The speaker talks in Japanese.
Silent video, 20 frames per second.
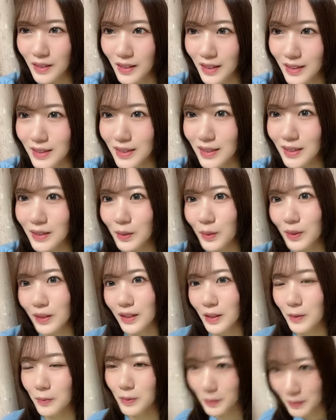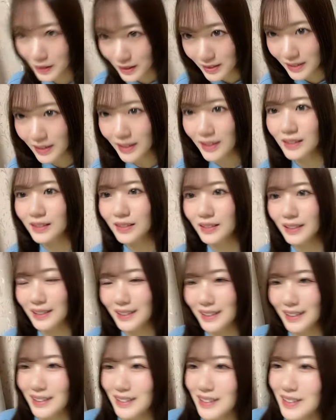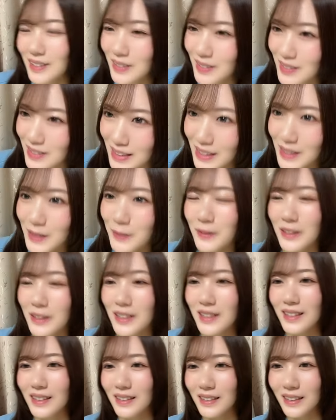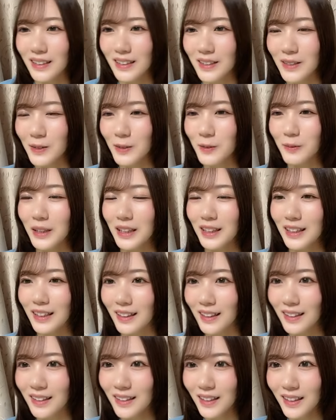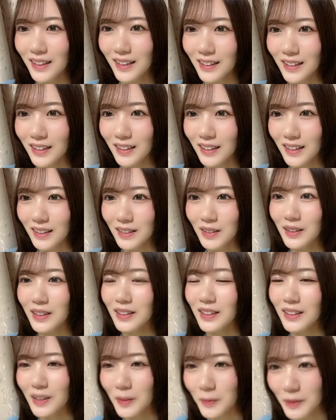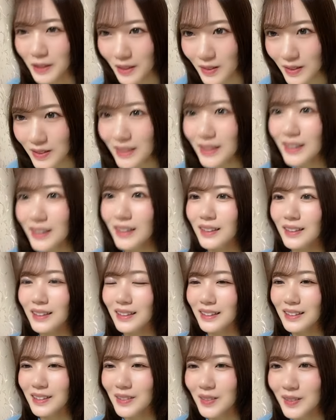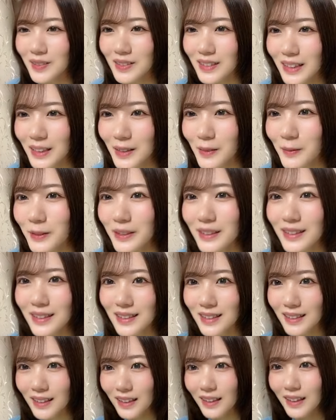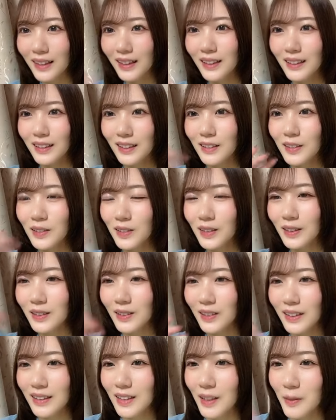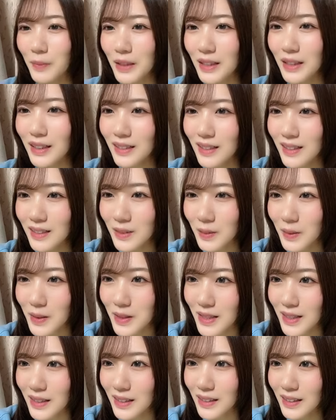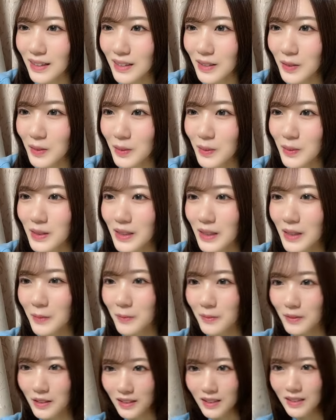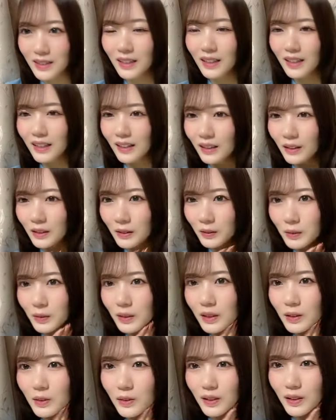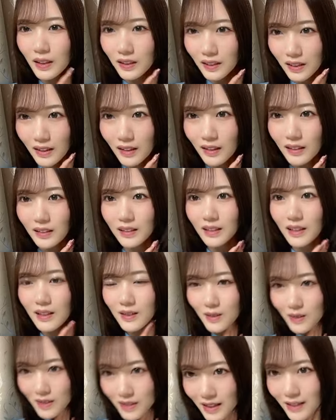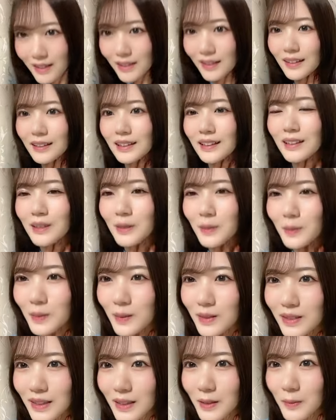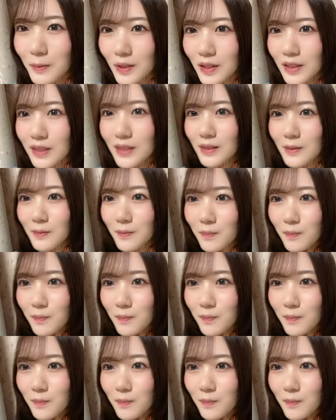8位の方ベベちゃんありがとうございます画像見た7位の方玉ひろさんありがとうございます6位の方三方町さんありがとうございます5位の方やすさんありがとうございます